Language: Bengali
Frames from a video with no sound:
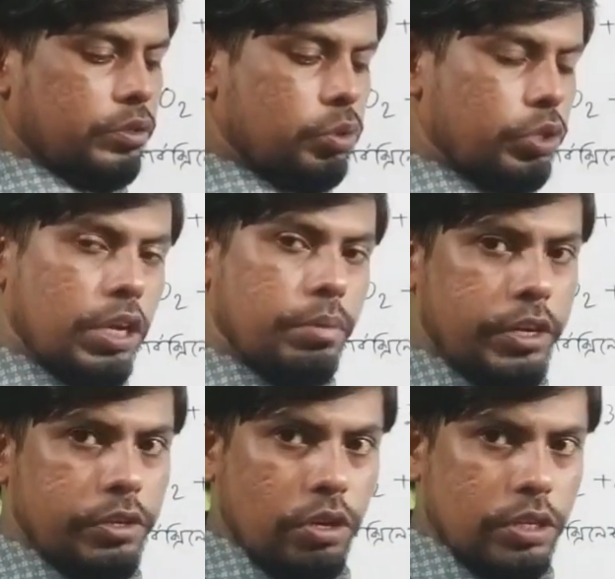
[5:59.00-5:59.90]
সোডিয়াম
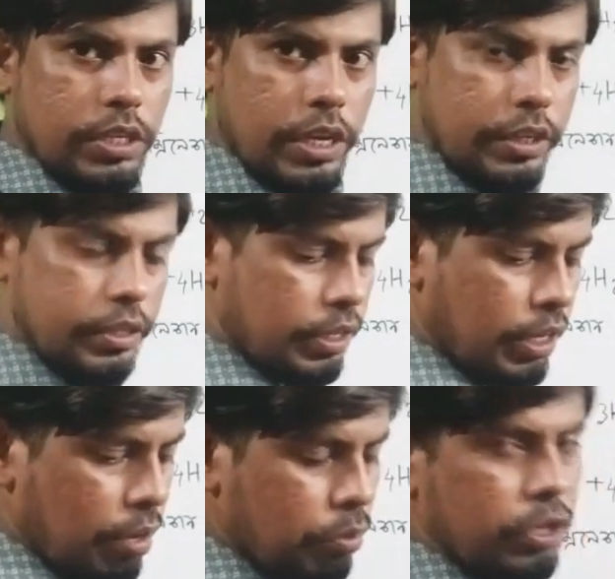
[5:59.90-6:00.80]
হাইড্রোক্সাইড
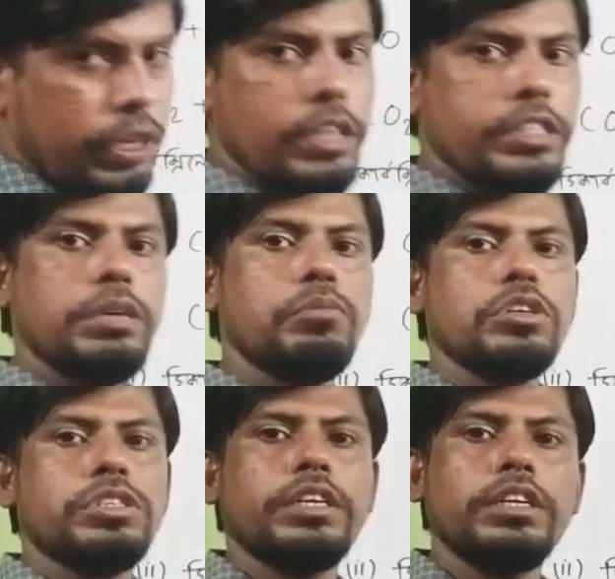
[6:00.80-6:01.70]
এবং ক্যালসিয়াম
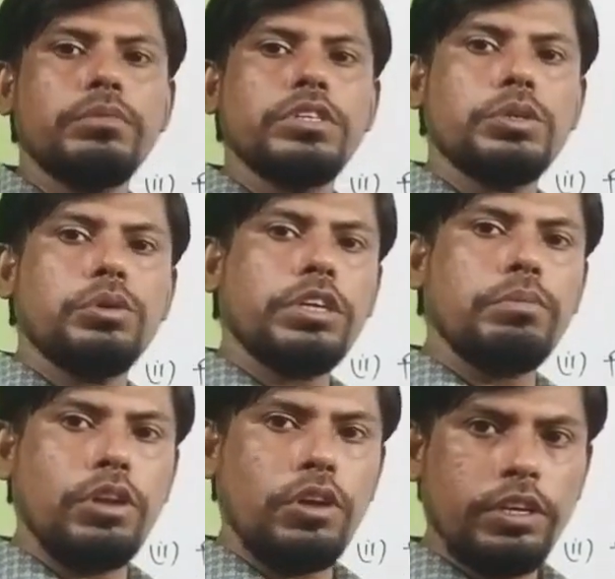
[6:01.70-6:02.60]
অক্সাইডের মিশ্রণকে
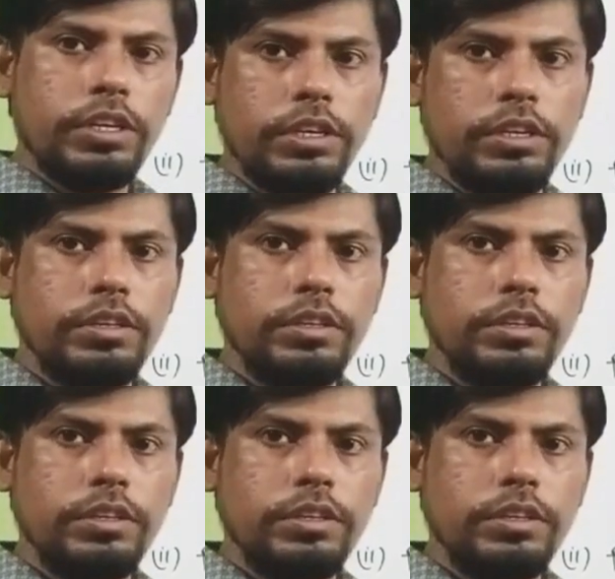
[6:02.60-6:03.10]
বলা হয় কি